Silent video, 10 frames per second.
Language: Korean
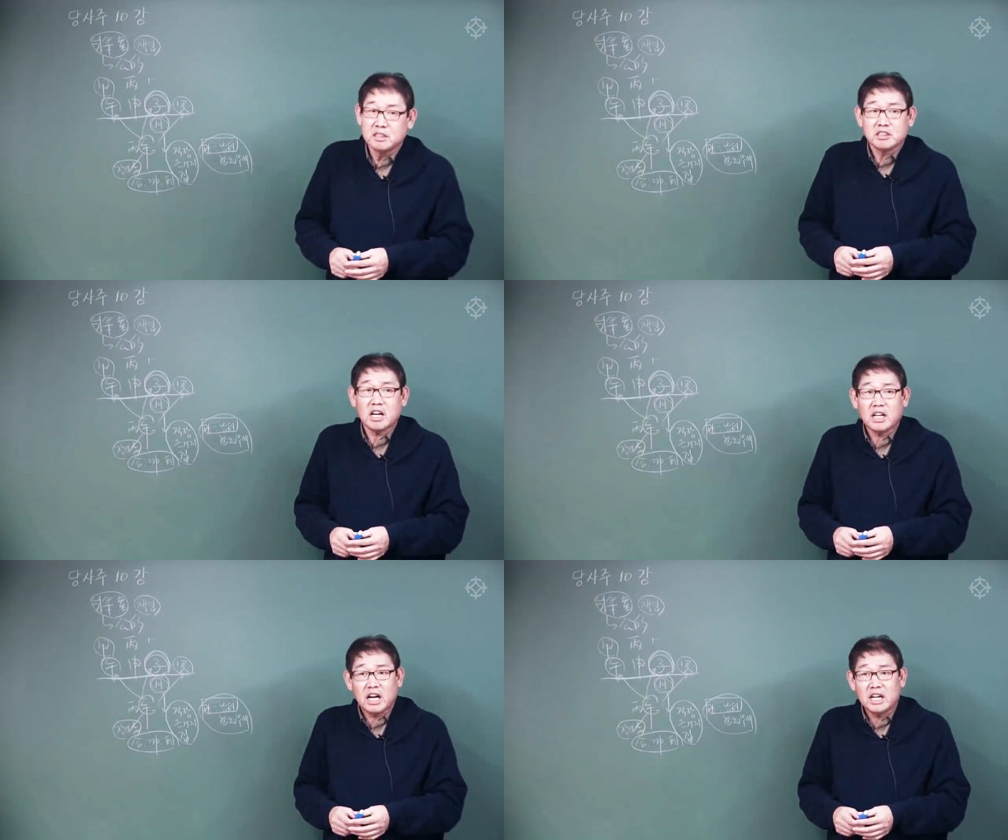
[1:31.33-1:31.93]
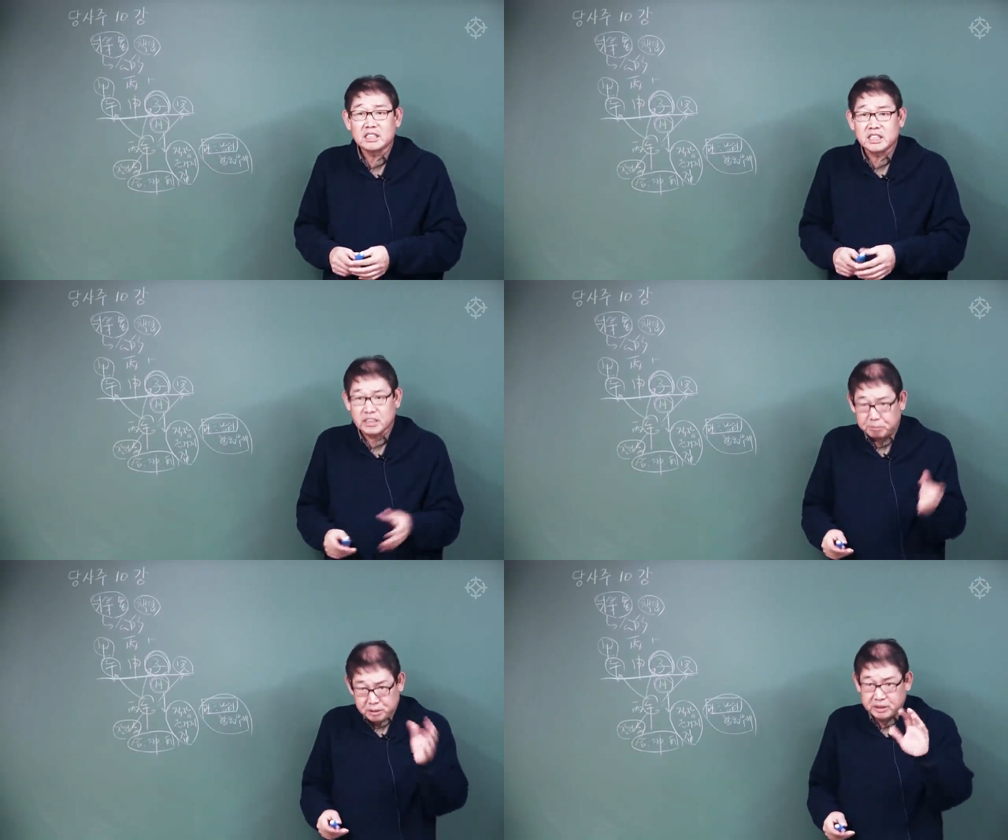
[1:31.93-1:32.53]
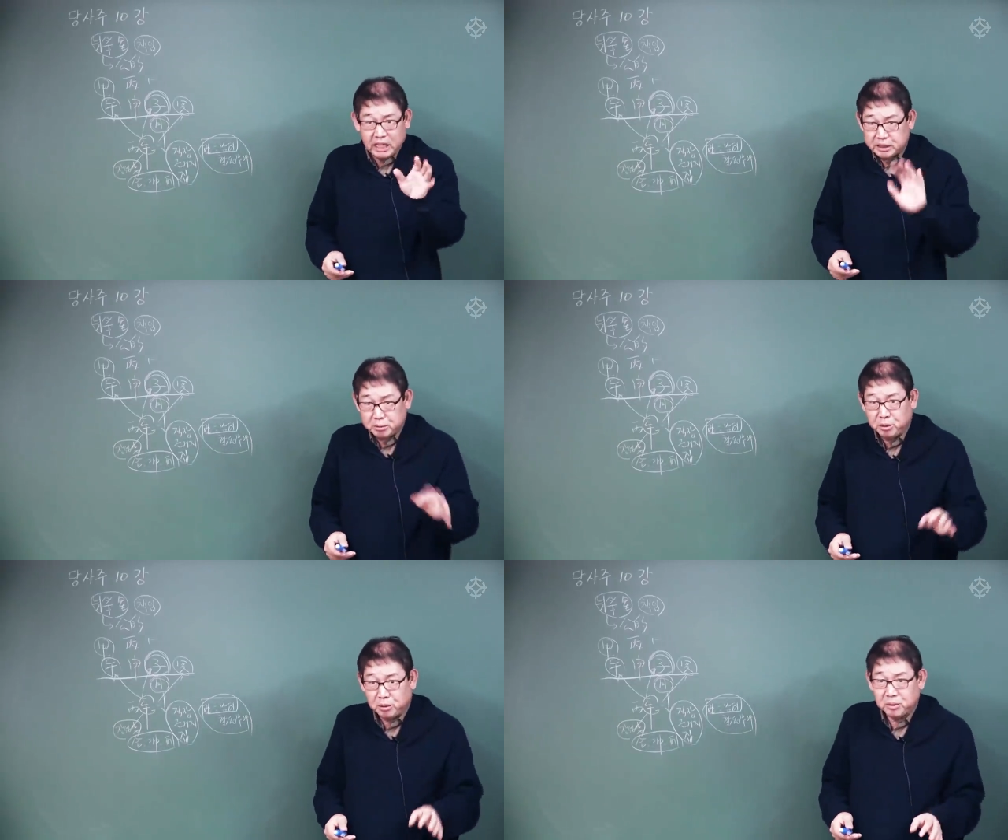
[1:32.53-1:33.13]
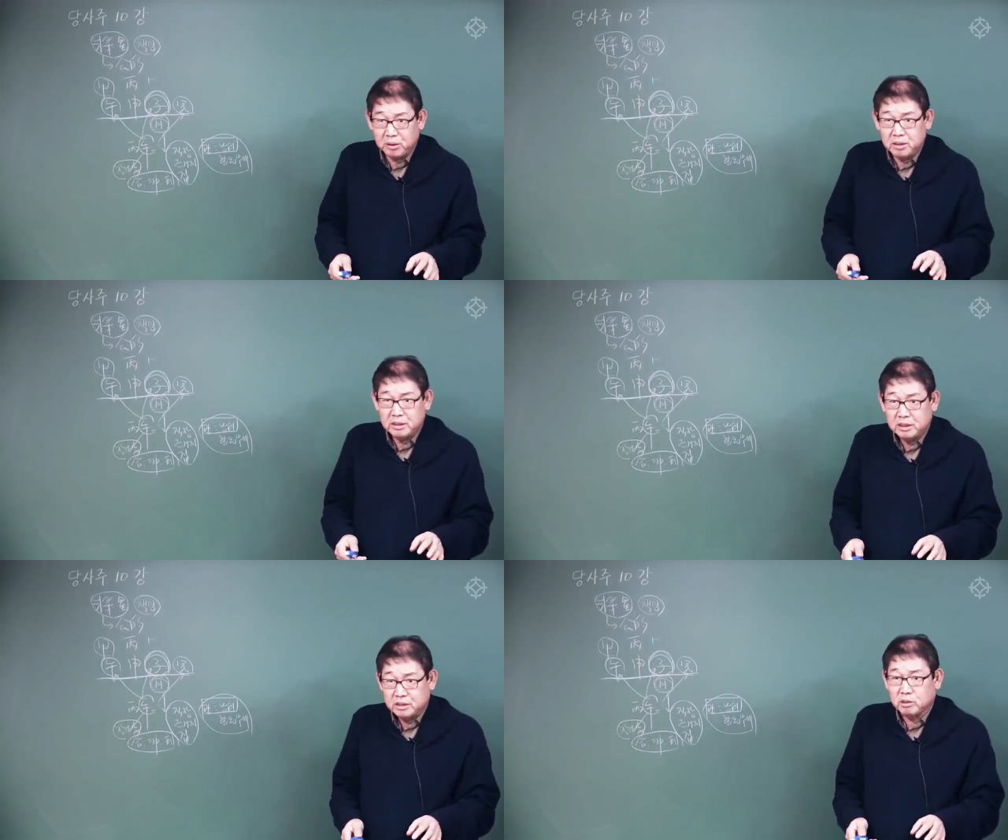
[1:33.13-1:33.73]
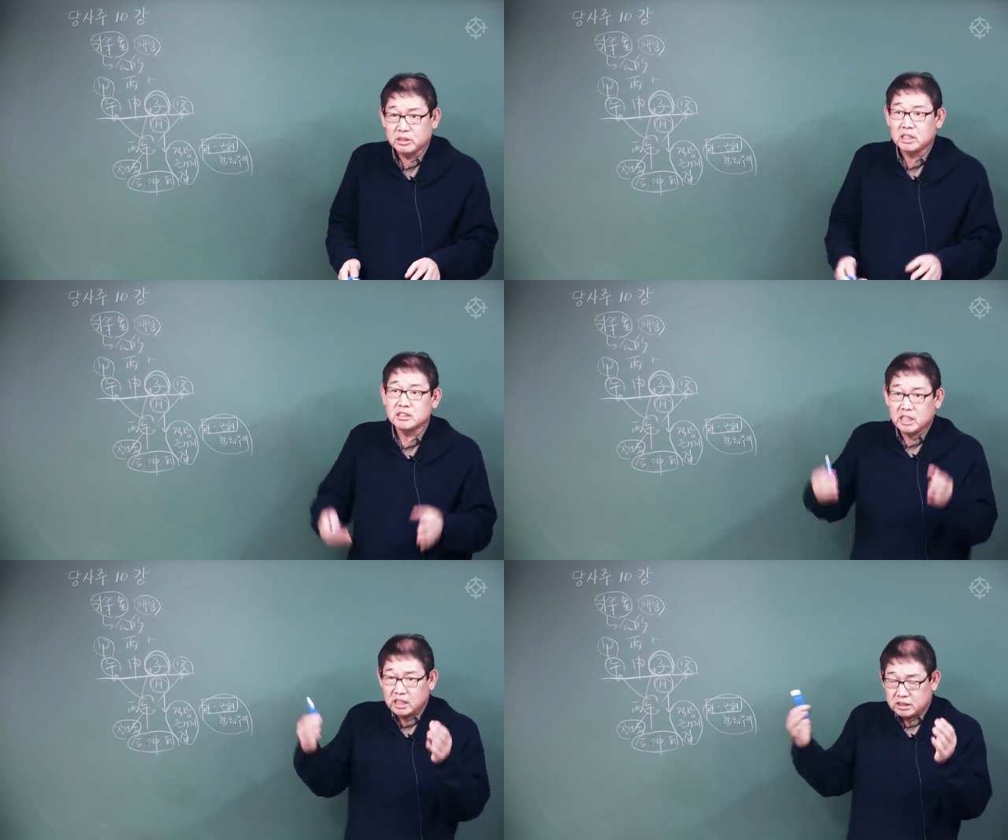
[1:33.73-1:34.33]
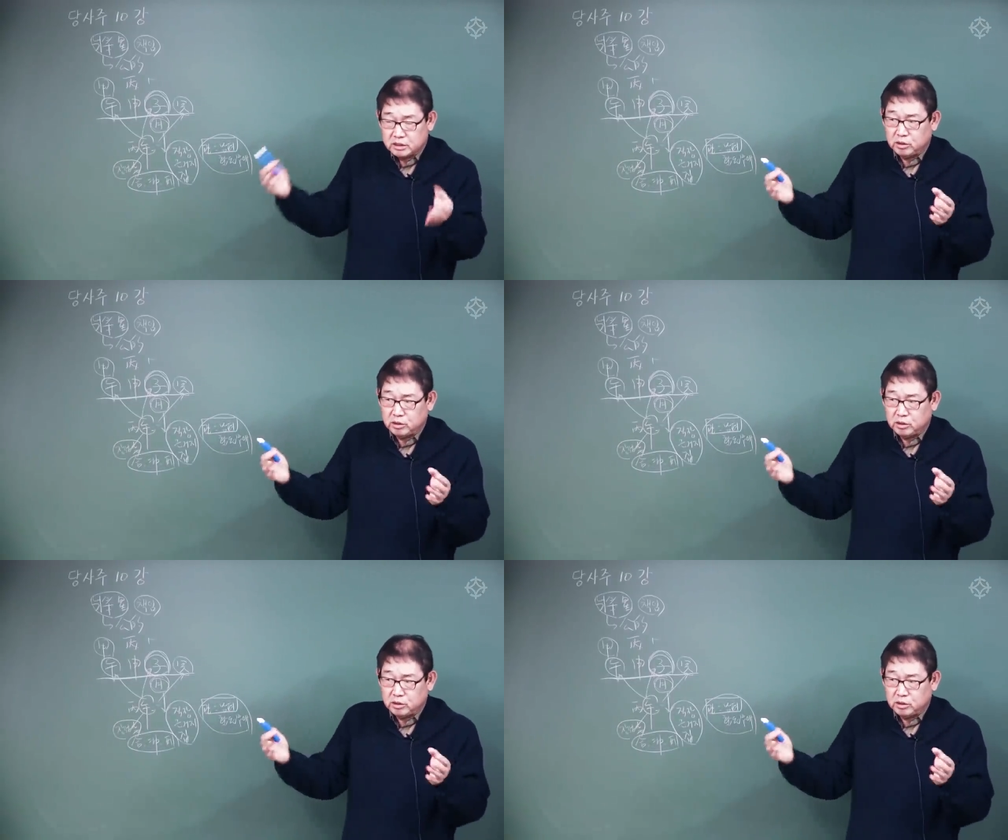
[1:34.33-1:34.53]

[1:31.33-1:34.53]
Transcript: 사랑하는 게 남편이 아니고 여자는 사,